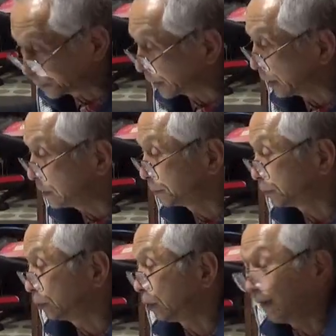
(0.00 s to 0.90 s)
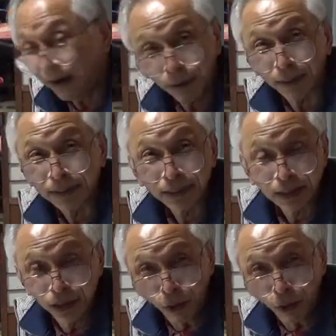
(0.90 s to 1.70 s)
いでエジプトのファラオはですね日